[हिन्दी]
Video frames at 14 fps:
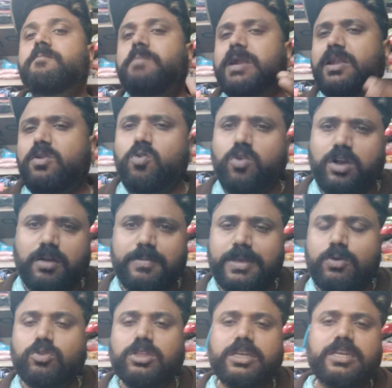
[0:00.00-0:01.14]
बट लोग अभी
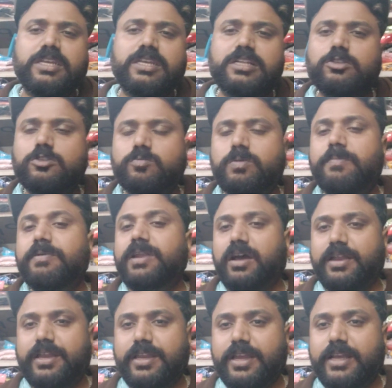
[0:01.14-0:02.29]
उतनी रील्स उस पर बना
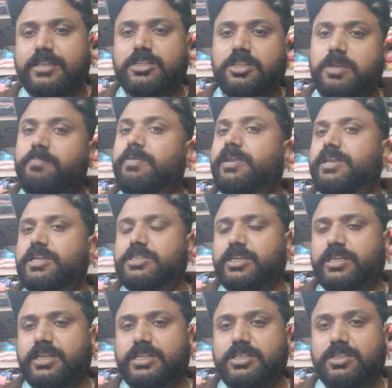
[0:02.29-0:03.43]
नहीं रहे हैं जितनी बननी
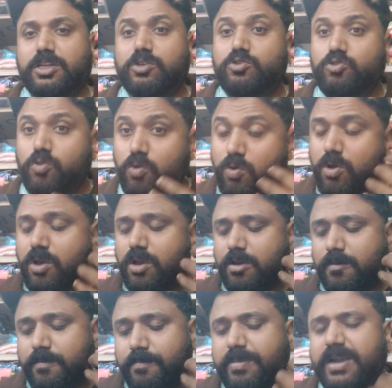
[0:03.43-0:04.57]
चाहिए जितना उसको
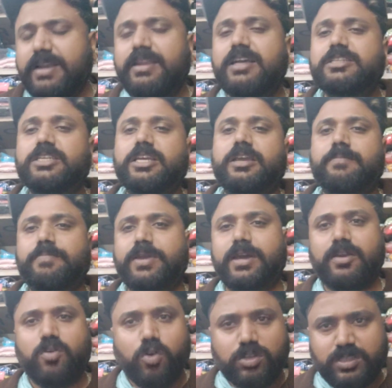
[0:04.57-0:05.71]
मिलना चाहिए
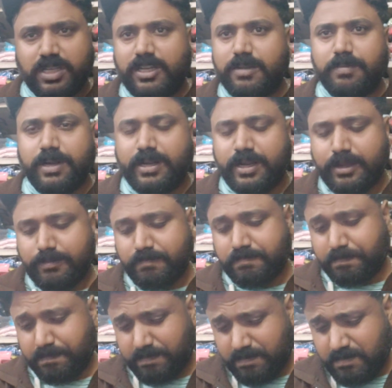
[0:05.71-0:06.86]
प्यार ऐसा नहीं मिल रहा
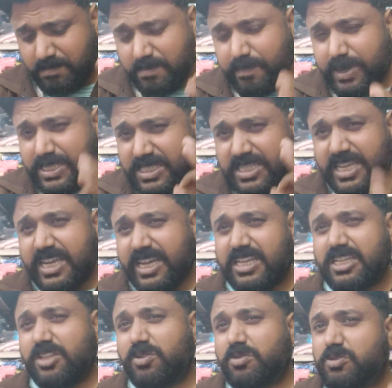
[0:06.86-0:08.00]
बस ये कहना
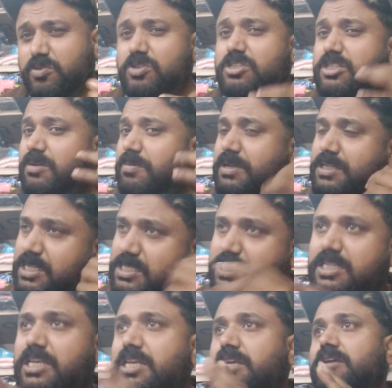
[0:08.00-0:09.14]
चाहता हूँ कि उसको
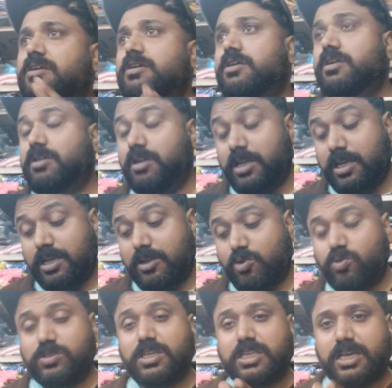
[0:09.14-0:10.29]
ज़बरदस्ती
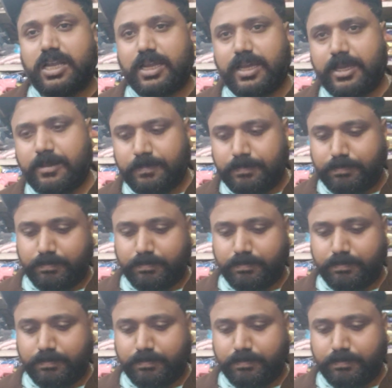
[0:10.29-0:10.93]
ठूसा जा रहा है